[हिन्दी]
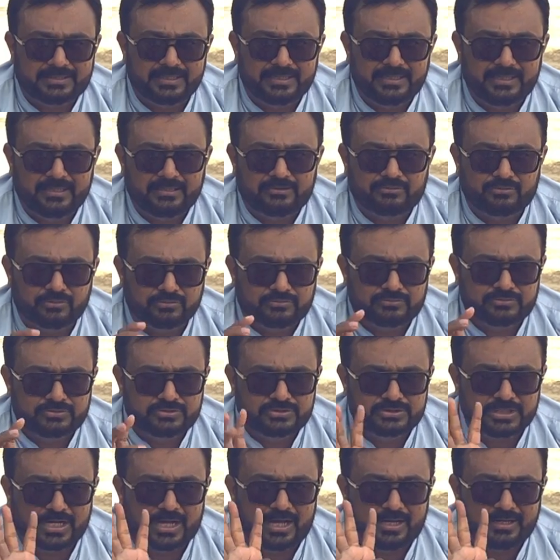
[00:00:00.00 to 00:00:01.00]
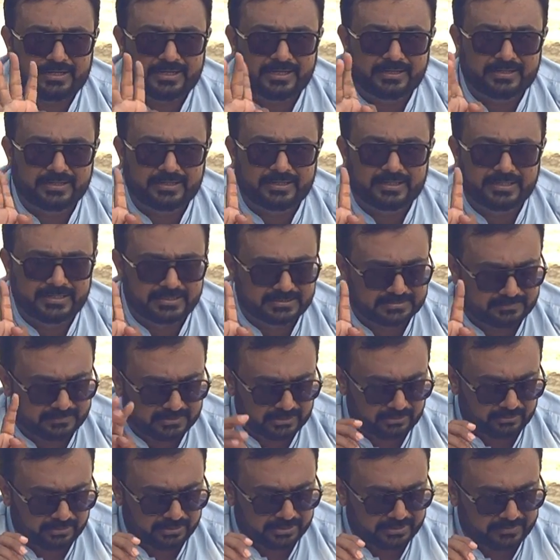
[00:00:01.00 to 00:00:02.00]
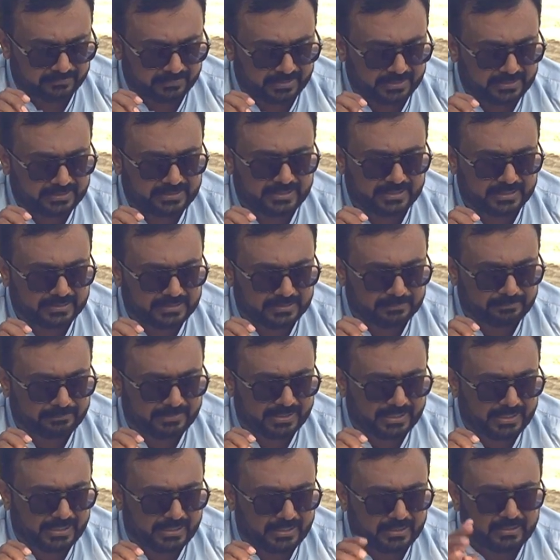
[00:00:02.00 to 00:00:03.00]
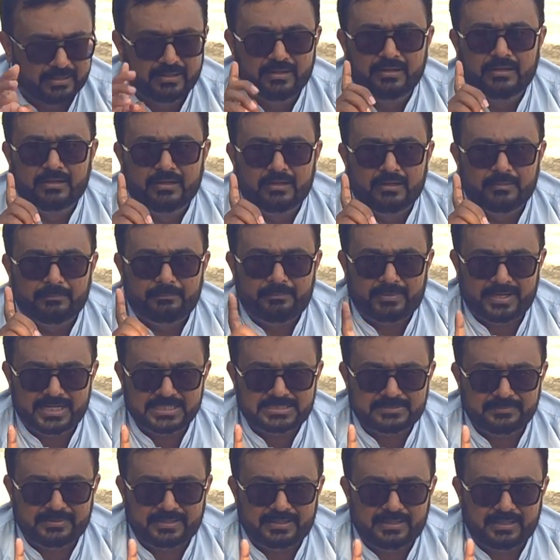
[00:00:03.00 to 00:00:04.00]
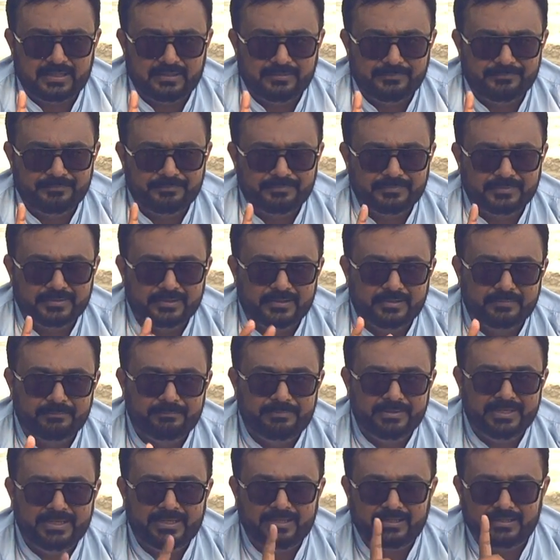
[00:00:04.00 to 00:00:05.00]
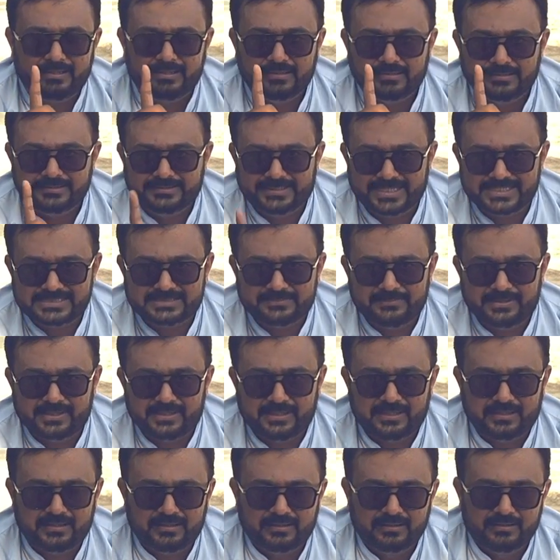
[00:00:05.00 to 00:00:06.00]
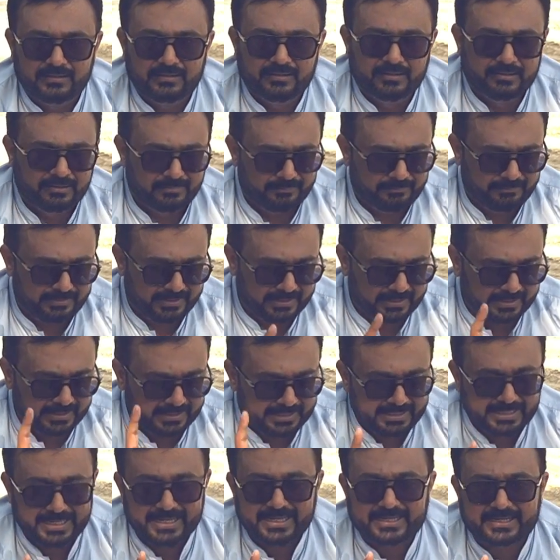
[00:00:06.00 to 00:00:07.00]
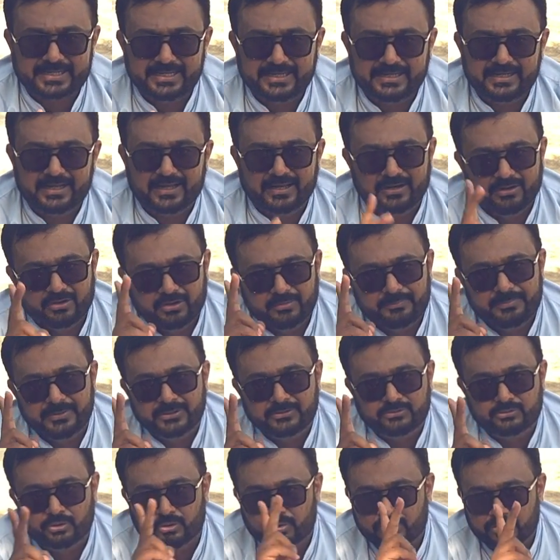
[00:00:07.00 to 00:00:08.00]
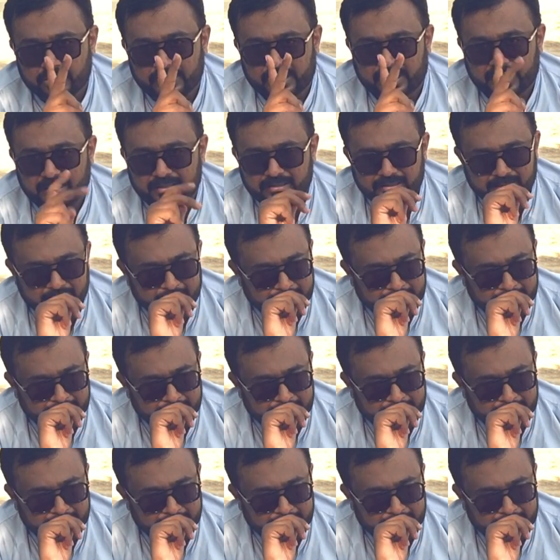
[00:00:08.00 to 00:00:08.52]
करें तो चार कैटेगरीज में इन्होंने डिवाइड किया जी पहले पाँच मरला फिर दस मरला फिर एक कनाल और फिर दो कनाल